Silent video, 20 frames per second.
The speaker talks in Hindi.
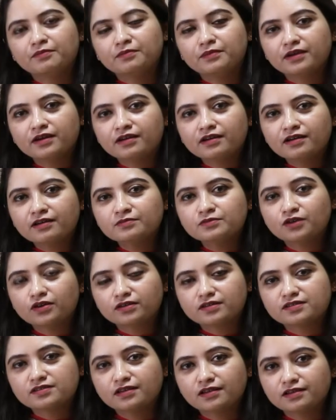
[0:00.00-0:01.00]
मेरा नाम
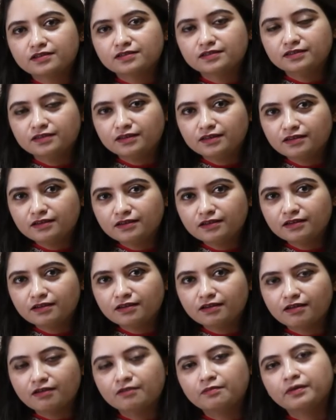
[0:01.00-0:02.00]
डॉक्टर सना सिद्दीकी
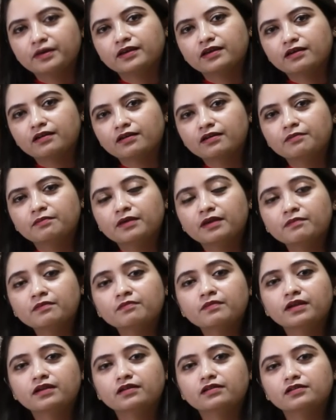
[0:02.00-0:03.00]
है और मैं यहाँ मेमन
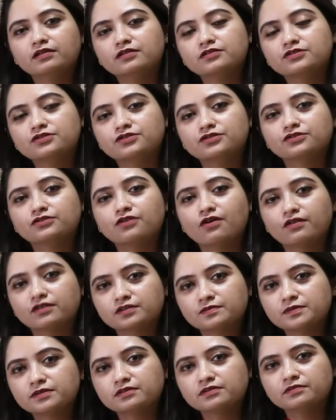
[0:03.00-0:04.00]
मेडिकल इंस्टीट्यूट
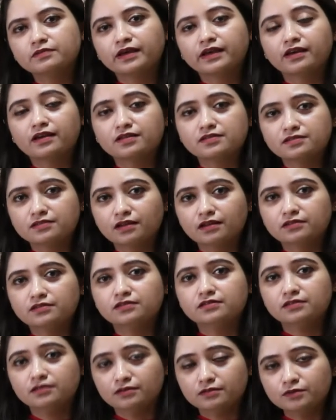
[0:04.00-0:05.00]
हॉस्पिटल में एक
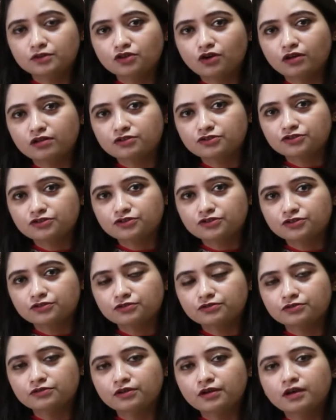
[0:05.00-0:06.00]
कंसल्टेंट डर्मेटोलॉजिस्ट
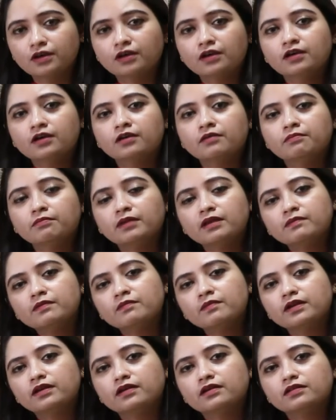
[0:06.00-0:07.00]
हूँ मेमन
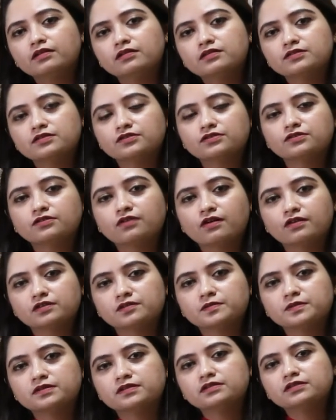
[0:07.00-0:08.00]
मेडिकल इंस्टीट्यूट
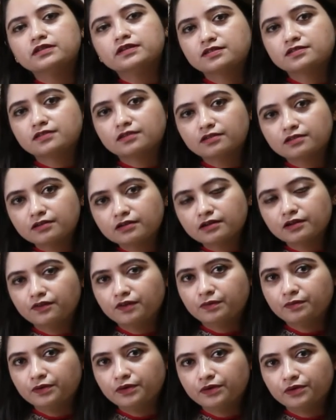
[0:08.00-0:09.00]
हॉस्पिटल सत्रह
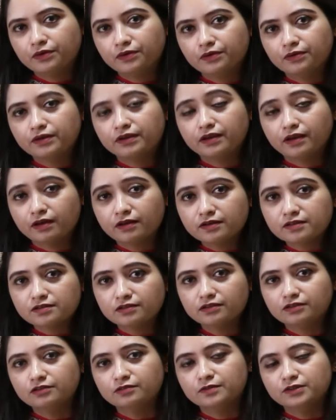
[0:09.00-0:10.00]
नवंबर को 11
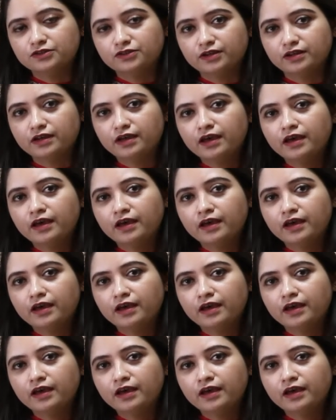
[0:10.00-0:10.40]
से 2 बजे